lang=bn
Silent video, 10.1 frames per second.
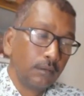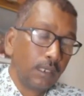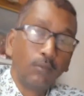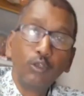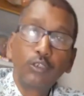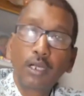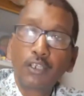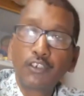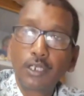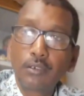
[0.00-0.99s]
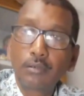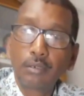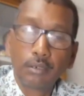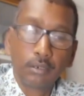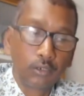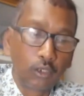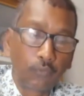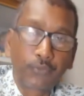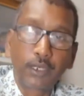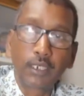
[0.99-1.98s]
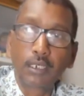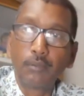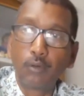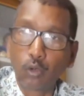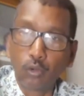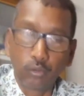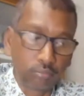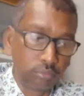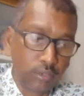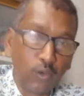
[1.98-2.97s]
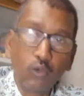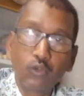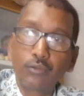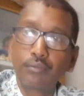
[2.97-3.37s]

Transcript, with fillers: এই মুহূর্তে রাজ্যের সবথেকে যেটা বড় নিউজ